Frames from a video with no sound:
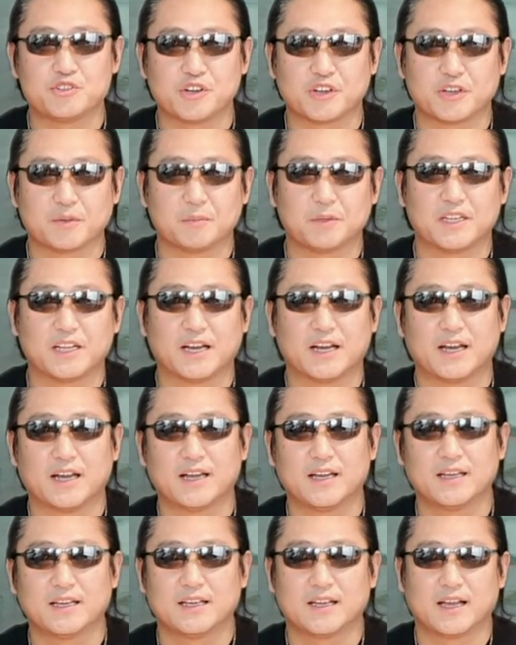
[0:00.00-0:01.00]

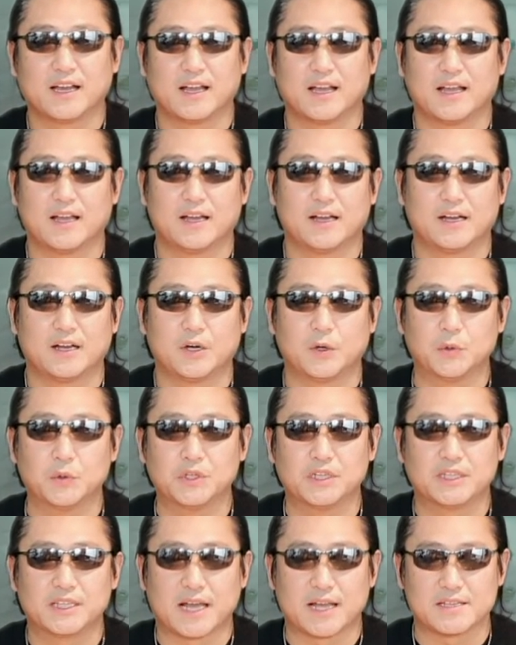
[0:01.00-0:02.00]
정입니다.
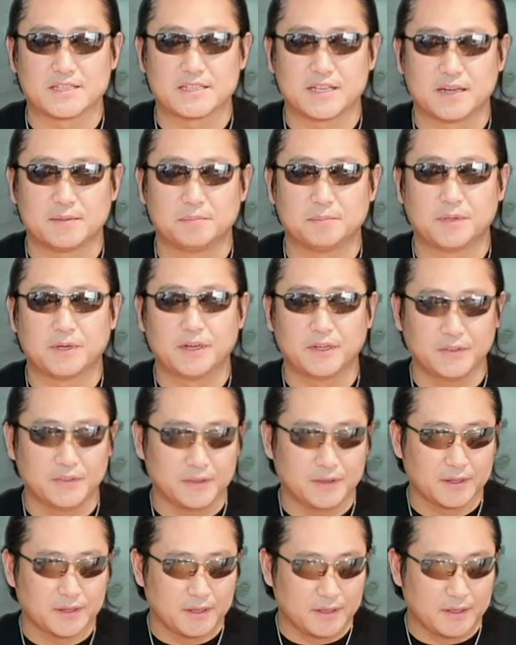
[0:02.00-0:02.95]
오늘 다시 한번